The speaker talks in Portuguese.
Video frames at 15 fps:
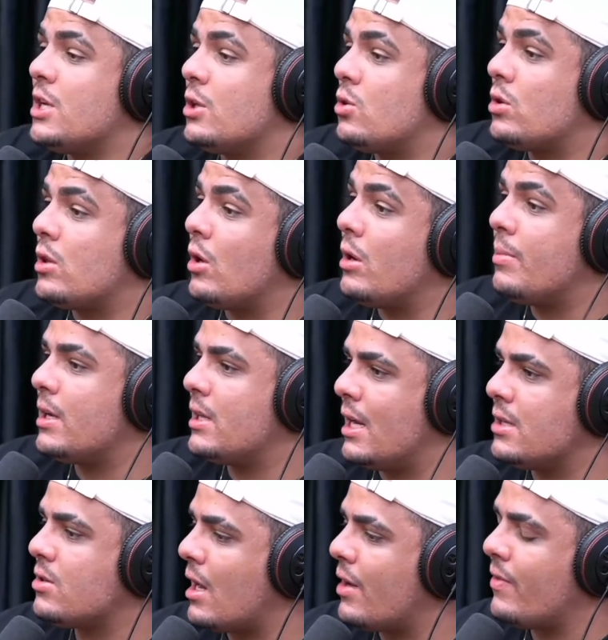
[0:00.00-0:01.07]
tinha total
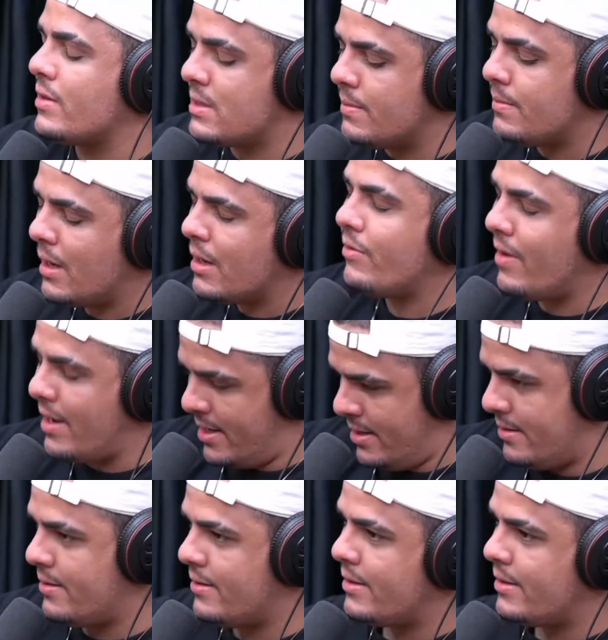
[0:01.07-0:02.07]
liberdade. O cara fala assim, mano, vai.